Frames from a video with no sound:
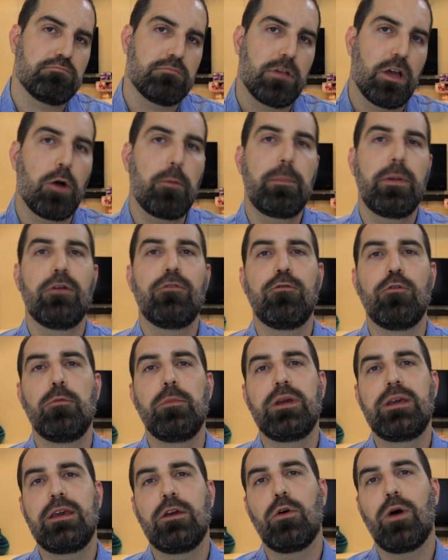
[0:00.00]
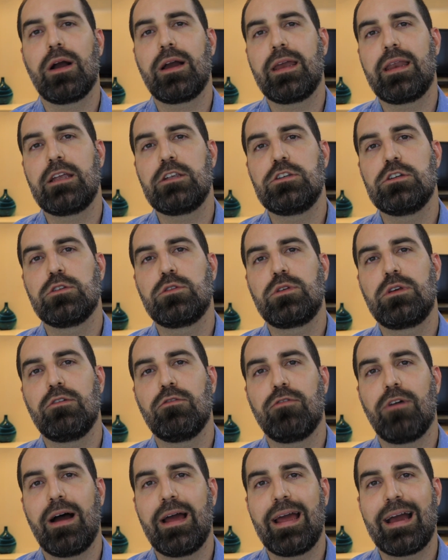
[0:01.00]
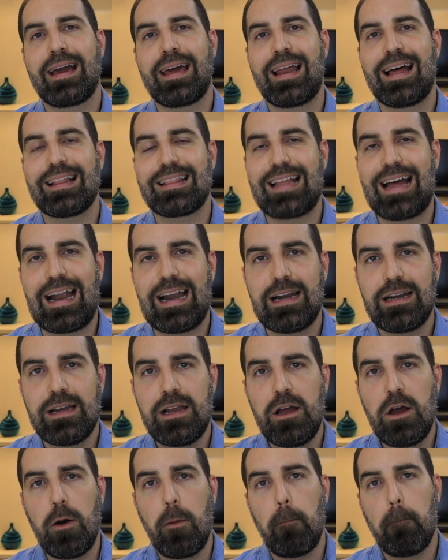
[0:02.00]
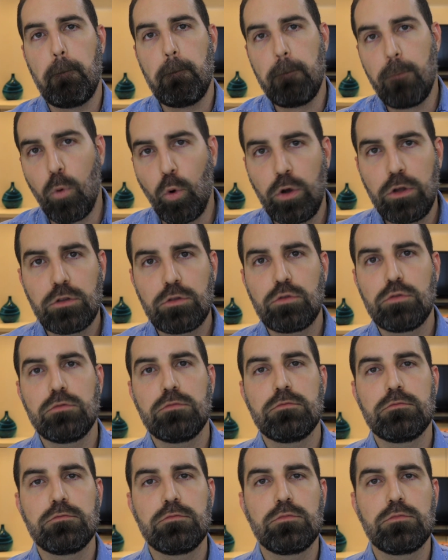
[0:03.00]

é um perfume que eu acredito que vai agradar muito